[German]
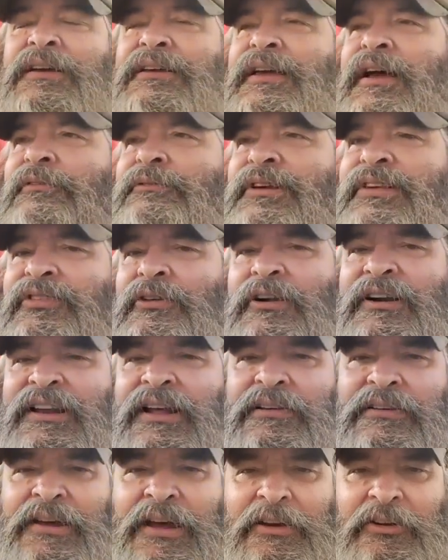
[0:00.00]
Ja, wie soll
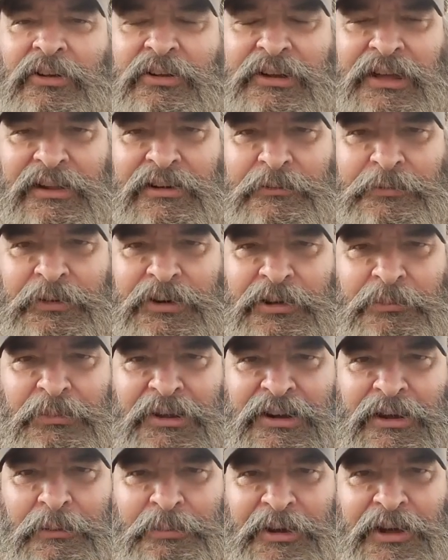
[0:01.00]
denn da noch Geld für die
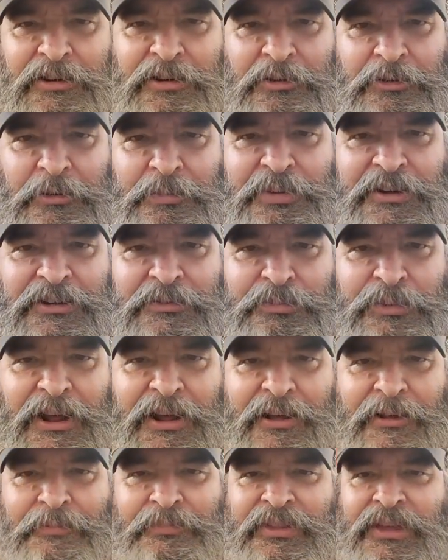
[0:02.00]
Mitarbeiter übrig
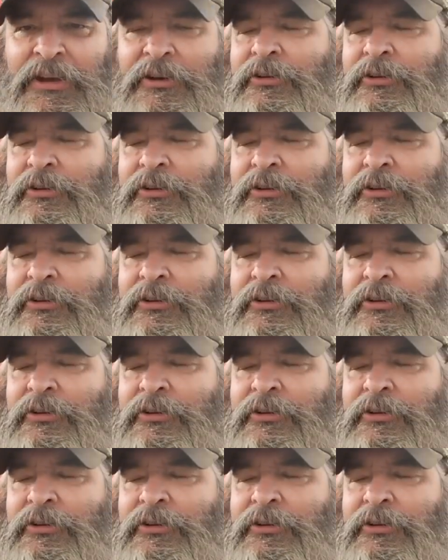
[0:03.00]
bleiben? Ne?